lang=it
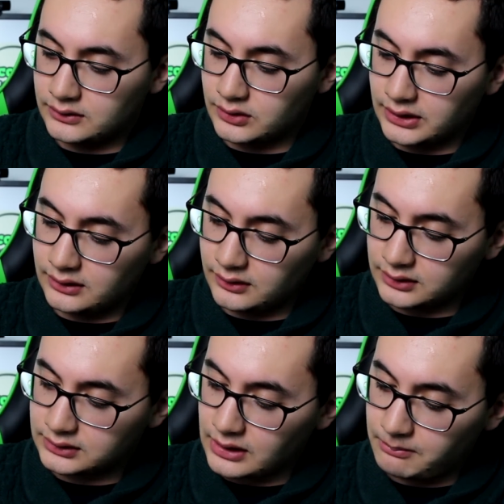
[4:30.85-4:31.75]

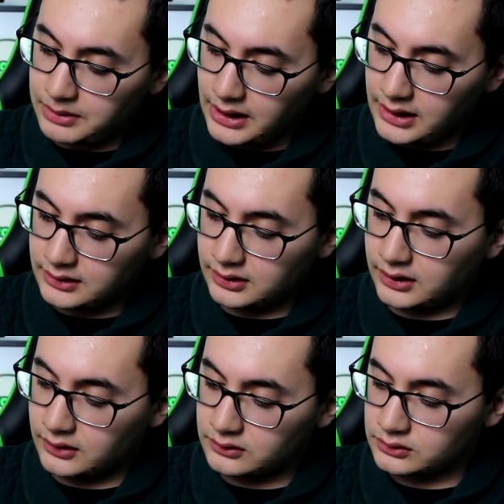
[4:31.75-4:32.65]
drill, template,
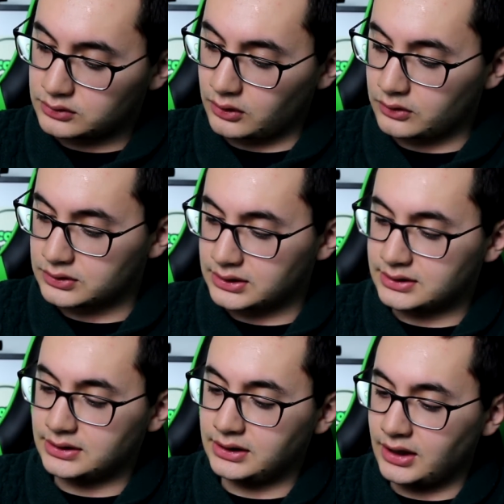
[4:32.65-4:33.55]
che non so cosa
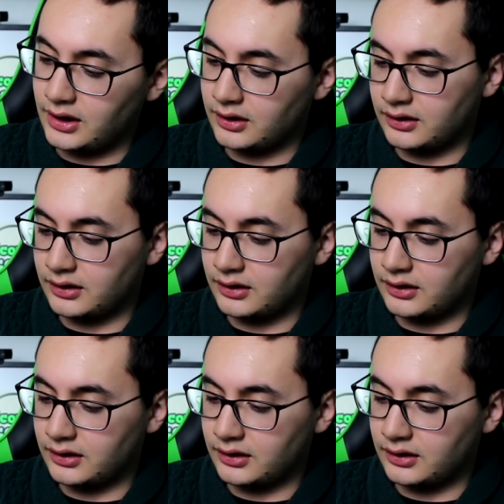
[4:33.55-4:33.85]
sia.